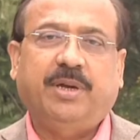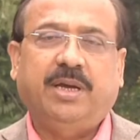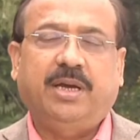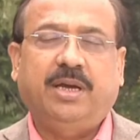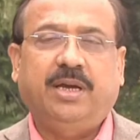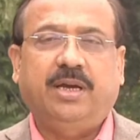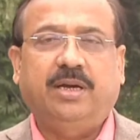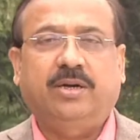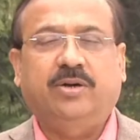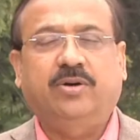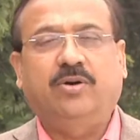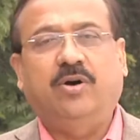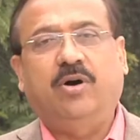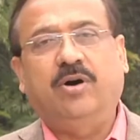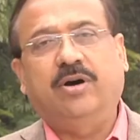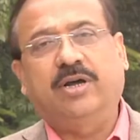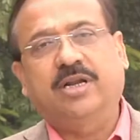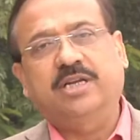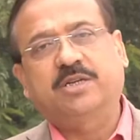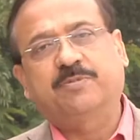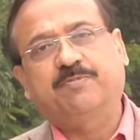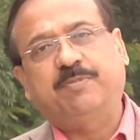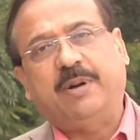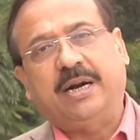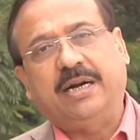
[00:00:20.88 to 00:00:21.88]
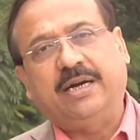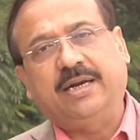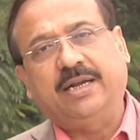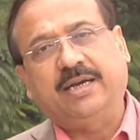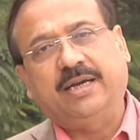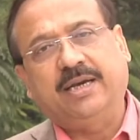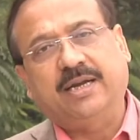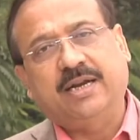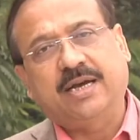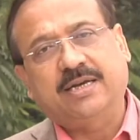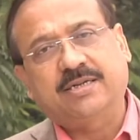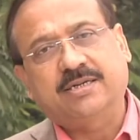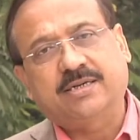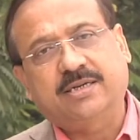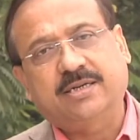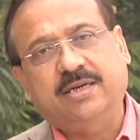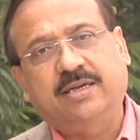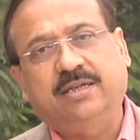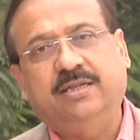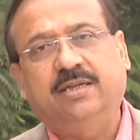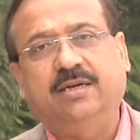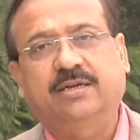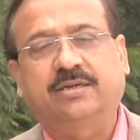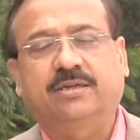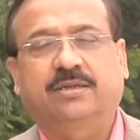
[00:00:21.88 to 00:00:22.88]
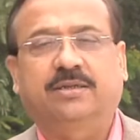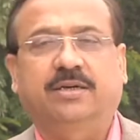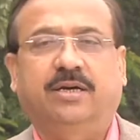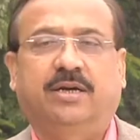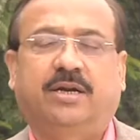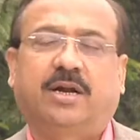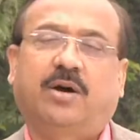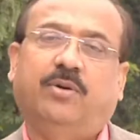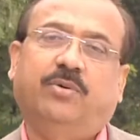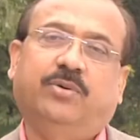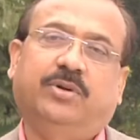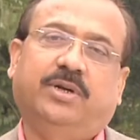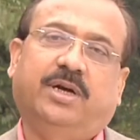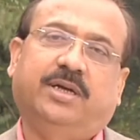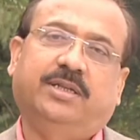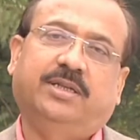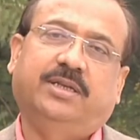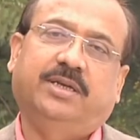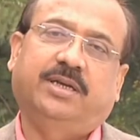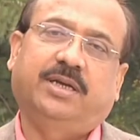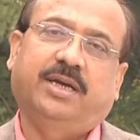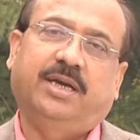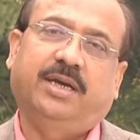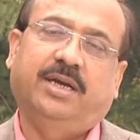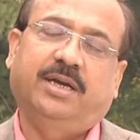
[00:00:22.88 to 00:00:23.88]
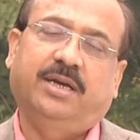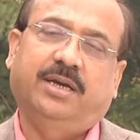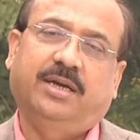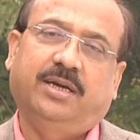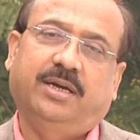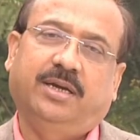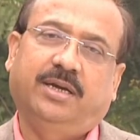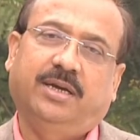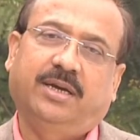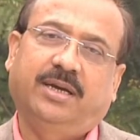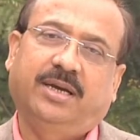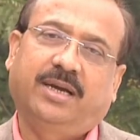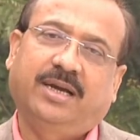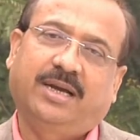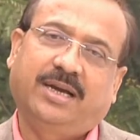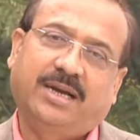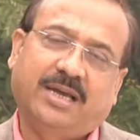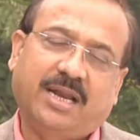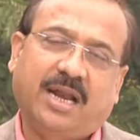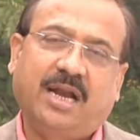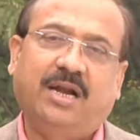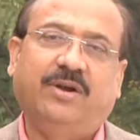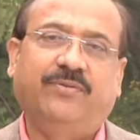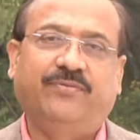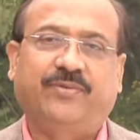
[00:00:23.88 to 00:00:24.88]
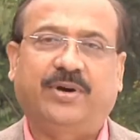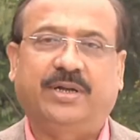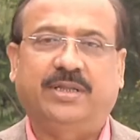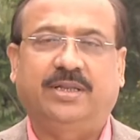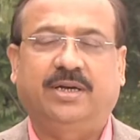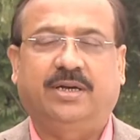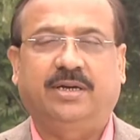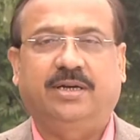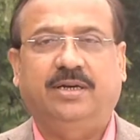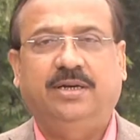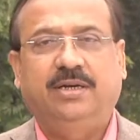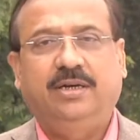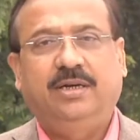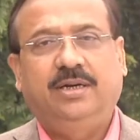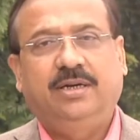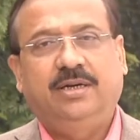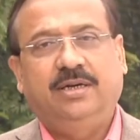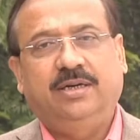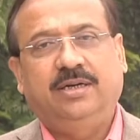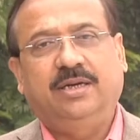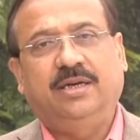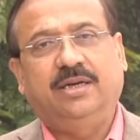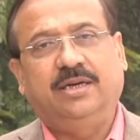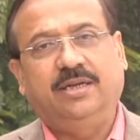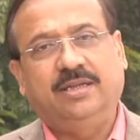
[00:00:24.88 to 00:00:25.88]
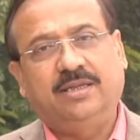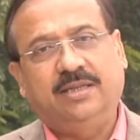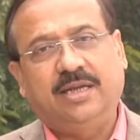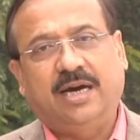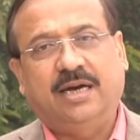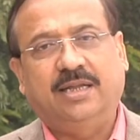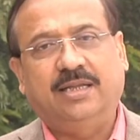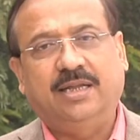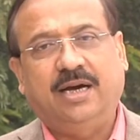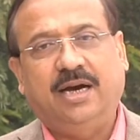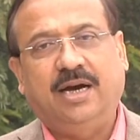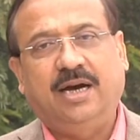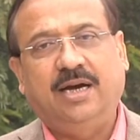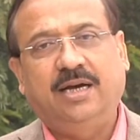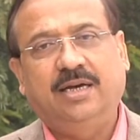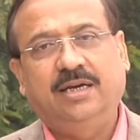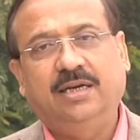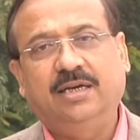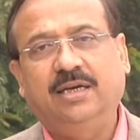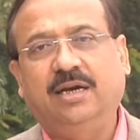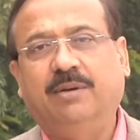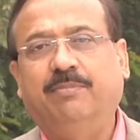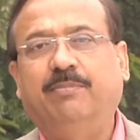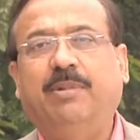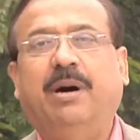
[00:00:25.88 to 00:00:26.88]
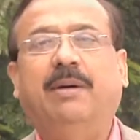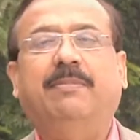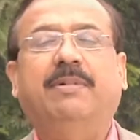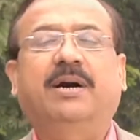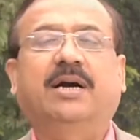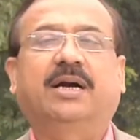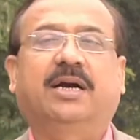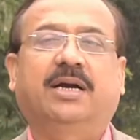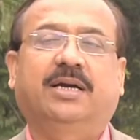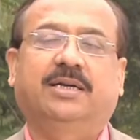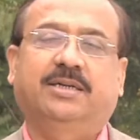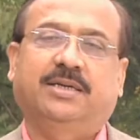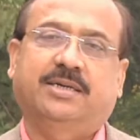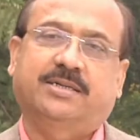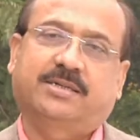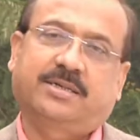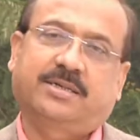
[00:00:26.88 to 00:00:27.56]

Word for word: में कांग्रेस पार्टी के राष्ट्रीय अध्यक्ष राहुल गांधी के ग्रैंडफादर यानी दादा या बाबा कहे जा